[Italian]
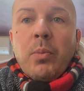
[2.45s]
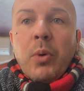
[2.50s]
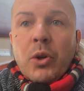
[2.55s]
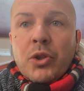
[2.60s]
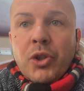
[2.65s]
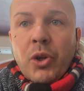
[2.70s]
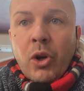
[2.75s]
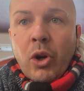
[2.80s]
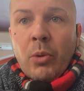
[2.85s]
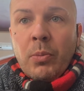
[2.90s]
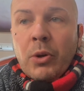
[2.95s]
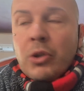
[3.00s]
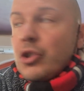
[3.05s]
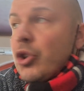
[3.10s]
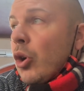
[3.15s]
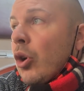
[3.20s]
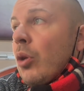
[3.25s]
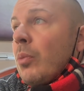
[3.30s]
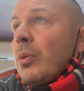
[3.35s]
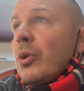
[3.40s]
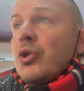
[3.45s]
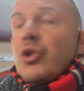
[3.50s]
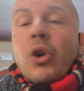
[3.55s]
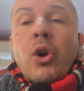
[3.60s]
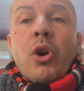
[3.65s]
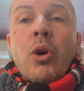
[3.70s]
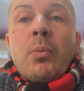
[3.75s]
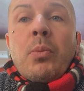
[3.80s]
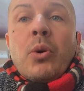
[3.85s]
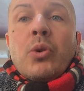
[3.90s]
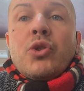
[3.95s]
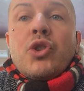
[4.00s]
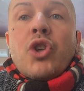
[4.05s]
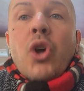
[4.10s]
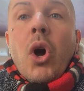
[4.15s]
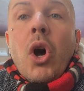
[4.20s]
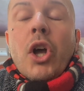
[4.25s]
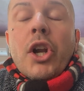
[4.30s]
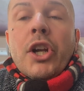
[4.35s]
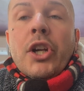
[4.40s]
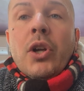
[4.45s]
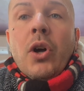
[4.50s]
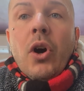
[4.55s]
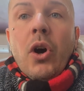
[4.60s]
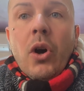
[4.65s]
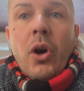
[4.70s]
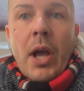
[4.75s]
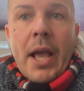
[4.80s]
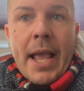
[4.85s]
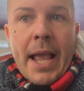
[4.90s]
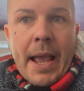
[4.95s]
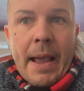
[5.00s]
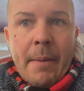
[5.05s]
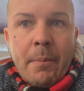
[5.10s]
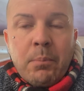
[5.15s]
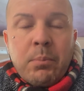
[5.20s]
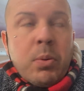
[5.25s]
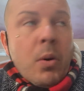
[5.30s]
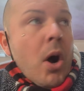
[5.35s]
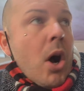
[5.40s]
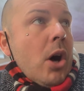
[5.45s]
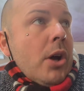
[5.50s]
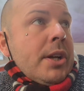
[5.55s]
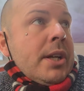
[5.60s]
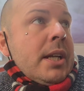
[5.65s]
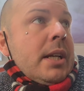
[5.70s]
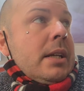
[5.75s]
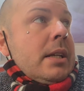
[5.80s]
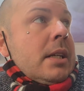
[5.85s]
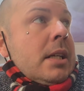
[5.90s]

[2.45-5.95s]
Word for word: buongiorno, buongiorno, buongiorno, buongiorno e buon